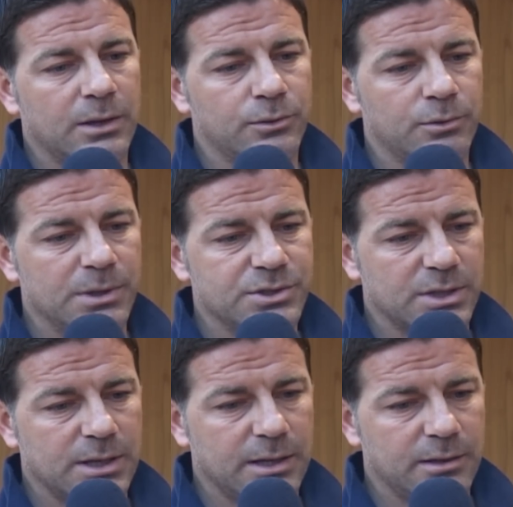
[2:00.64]
noi dobbiamo
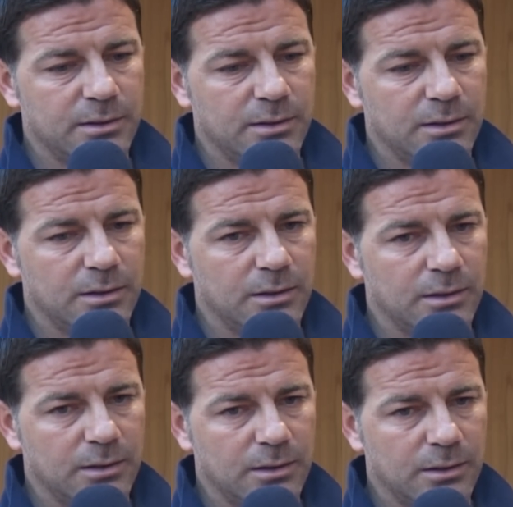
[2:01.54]
cercare
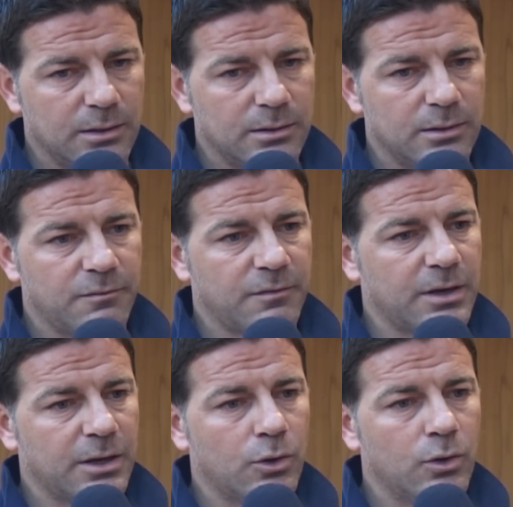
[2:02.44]
di di
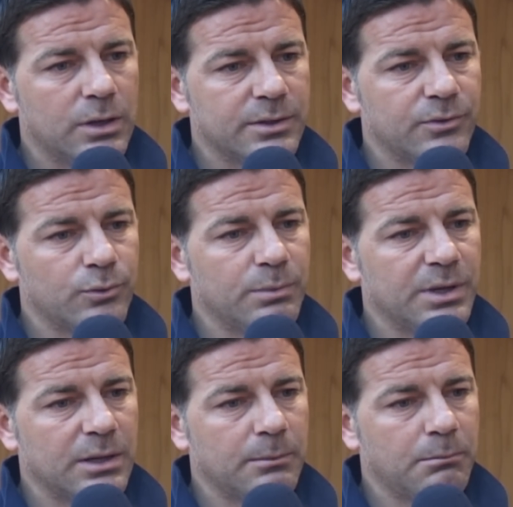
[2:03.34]
fare gol e di
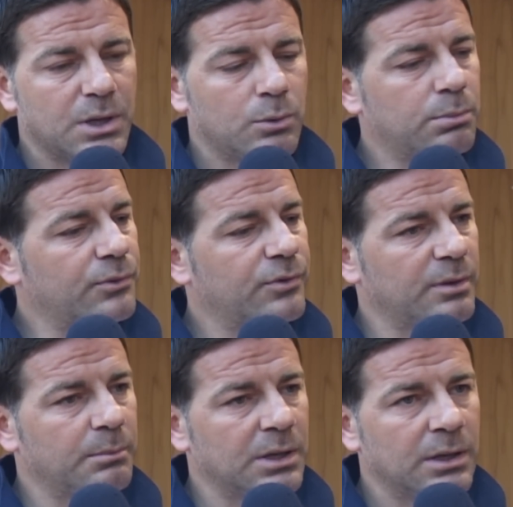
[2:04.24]
subire meno
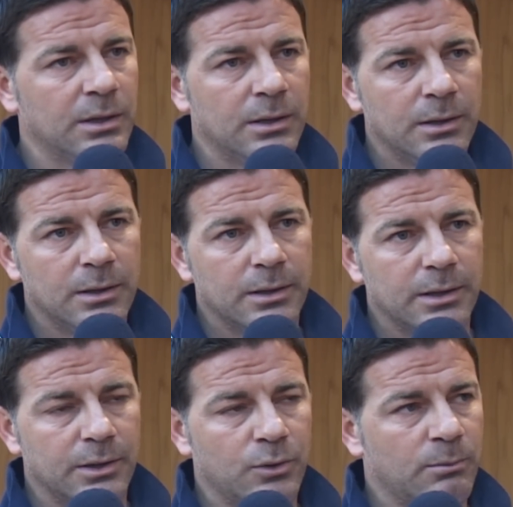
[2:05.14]
possibile.
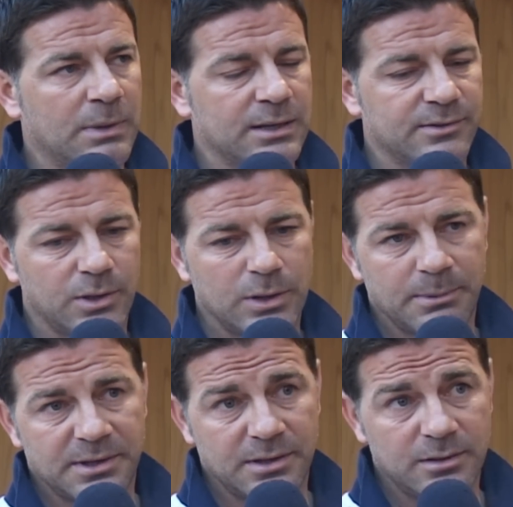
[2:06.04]
È normale, sarà una
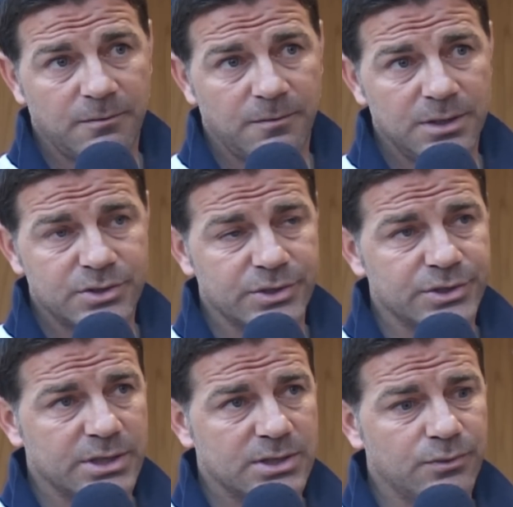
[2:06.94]
partita difficile,
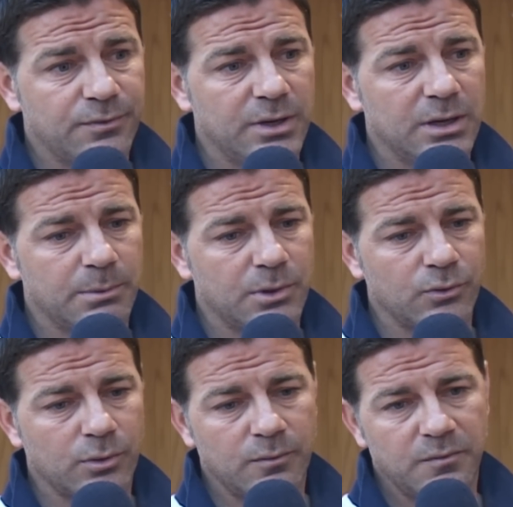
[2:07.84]
c'è da soffrire, però
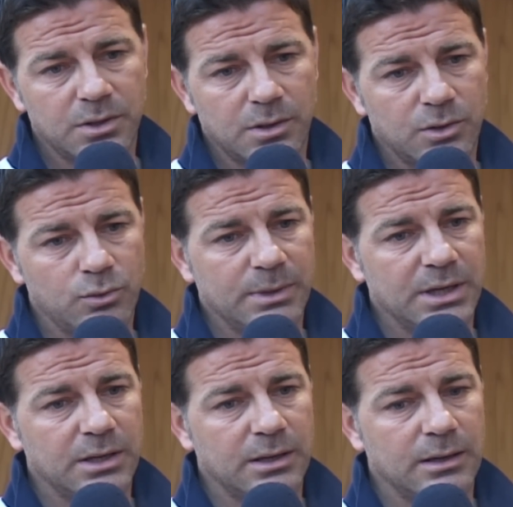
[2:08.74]
sono convinto che
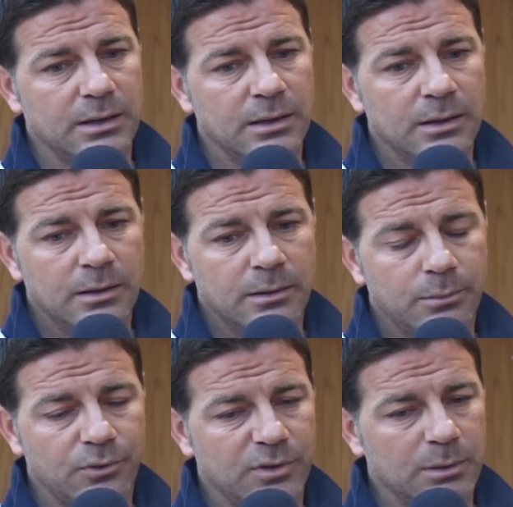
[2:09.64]
domenica
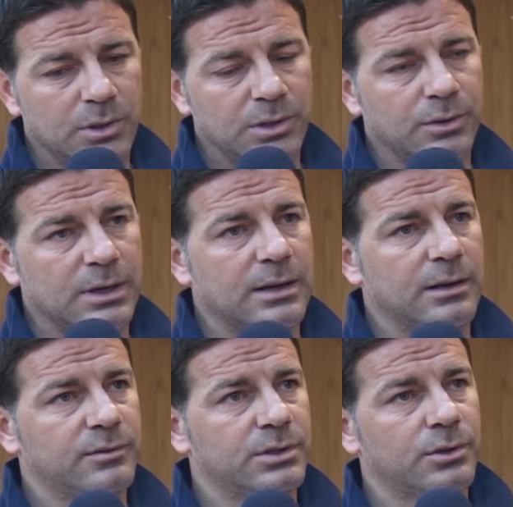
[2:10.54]
possiamo ritornare
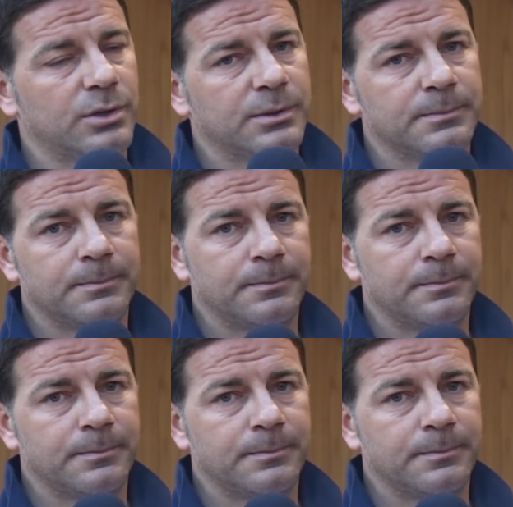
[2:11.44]
alla vittoria.